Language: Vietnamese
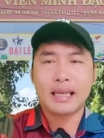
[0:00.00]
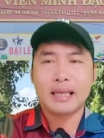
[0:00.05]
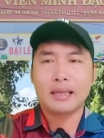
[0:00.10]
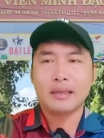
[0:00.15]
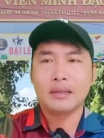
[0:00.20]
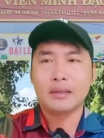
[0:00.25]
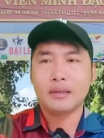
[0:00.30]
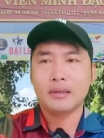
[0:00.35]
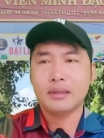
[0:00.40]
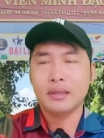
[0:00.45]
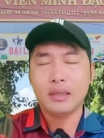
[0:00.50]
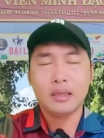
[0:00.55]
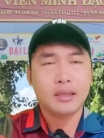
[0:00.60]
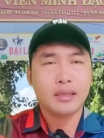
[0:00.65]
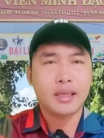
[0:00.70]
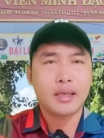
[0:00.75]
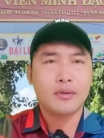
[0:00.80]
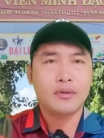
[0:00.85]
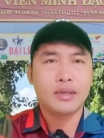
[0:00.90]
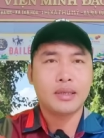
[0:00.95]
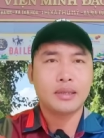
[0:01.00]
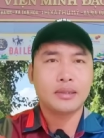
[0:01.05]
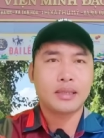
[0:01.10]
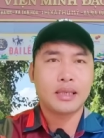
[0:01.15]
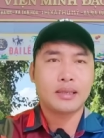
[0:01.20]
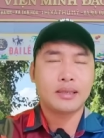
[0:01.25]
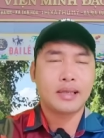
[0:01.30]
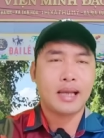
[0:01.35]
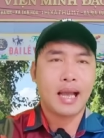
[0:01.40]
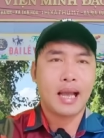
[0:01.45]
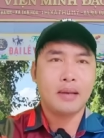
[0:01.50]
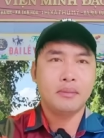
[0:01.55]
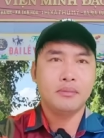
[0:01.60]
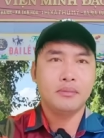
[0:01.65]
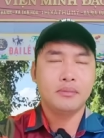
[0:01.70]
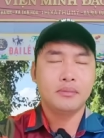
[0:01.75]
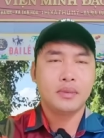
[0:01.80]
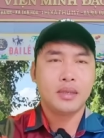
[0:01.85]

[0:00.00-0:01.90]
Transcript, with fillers: giành được rất nhiều những cái tình cảm